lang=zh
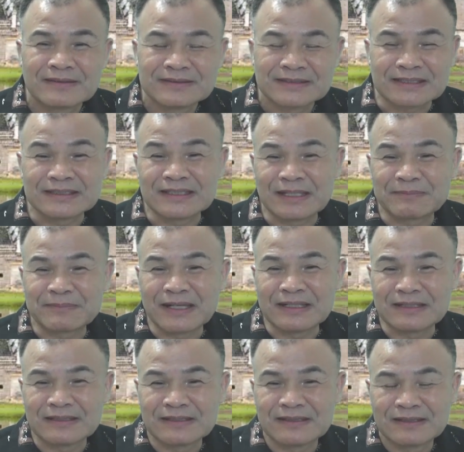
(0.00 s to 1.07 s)
将近两百
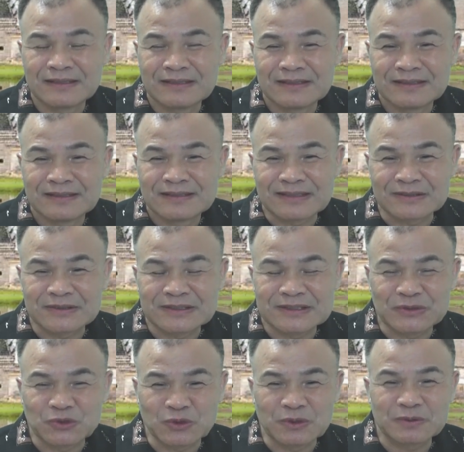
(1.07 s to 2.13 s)
年。他说这
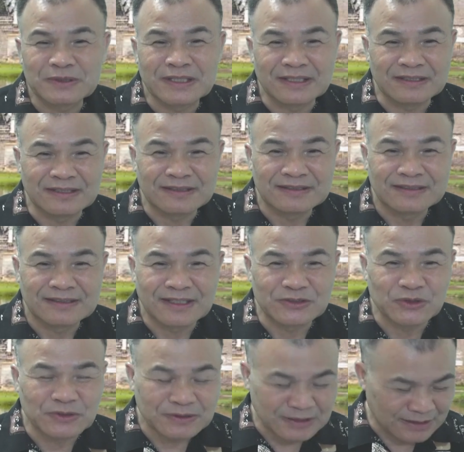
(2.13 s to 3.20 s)
绝有可能啊，
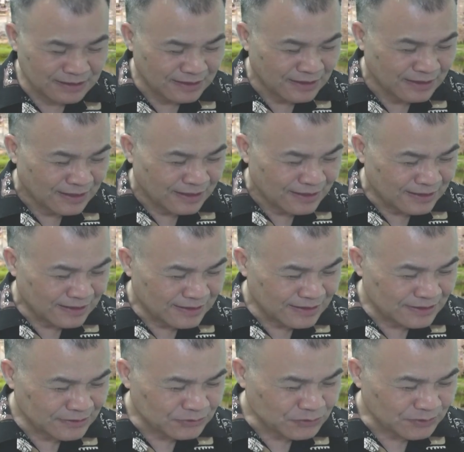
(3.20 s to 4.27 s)
绝有可能。
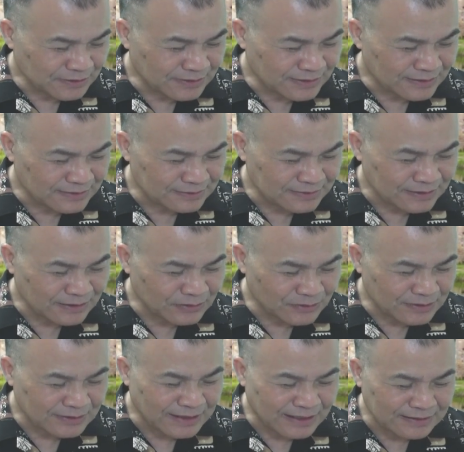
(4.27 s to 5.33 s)
呃，所以呢，这个永
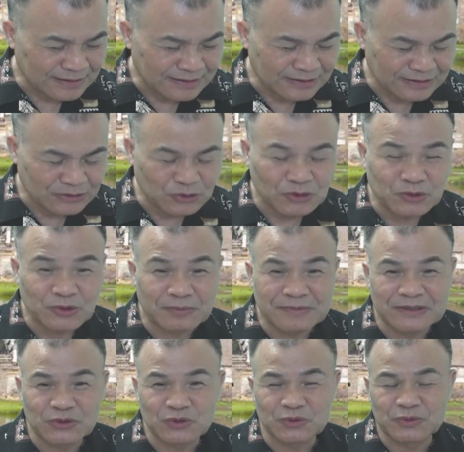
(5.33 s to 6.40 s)
乐大典的李旭中
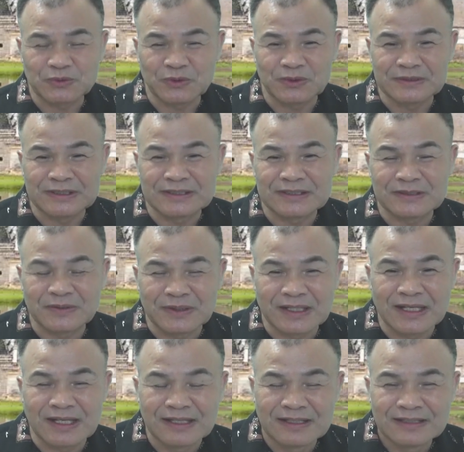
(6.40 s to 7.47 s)
面书，有人认为
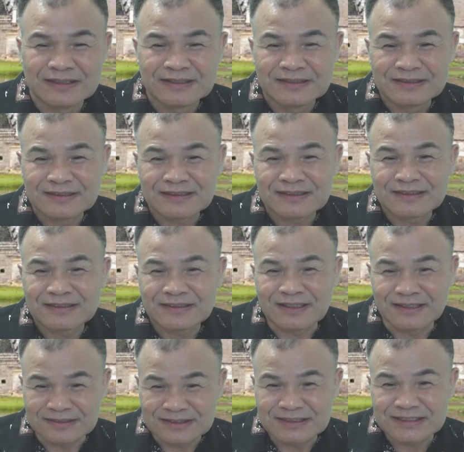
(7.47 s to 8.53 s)
呢，可
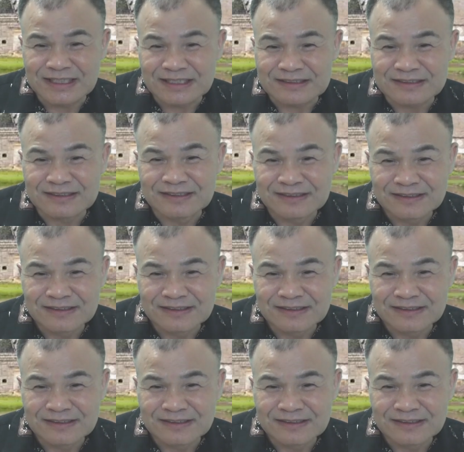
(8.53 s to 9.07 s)
能是假的，